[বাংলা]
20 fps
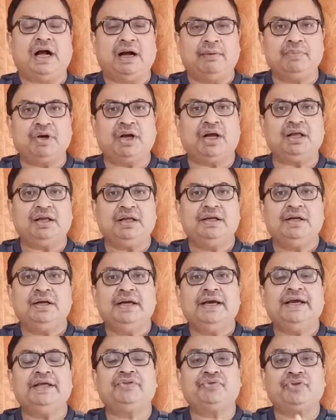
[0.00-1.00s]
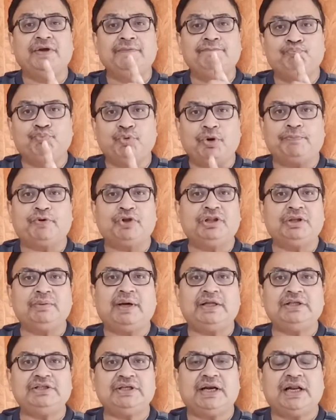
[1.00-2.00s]
আমরা এর তীব্র
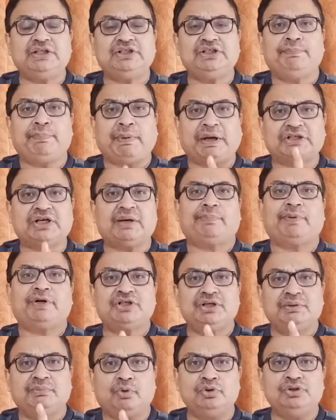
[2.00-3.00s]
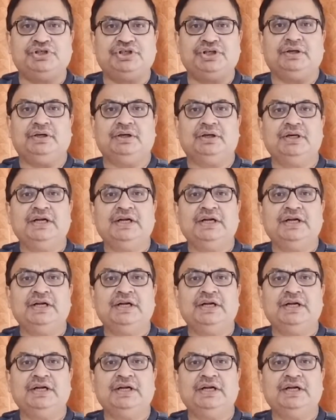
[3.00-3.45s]
প্রতিবাদ জানাচ্ছি পাশাপাশি বলছি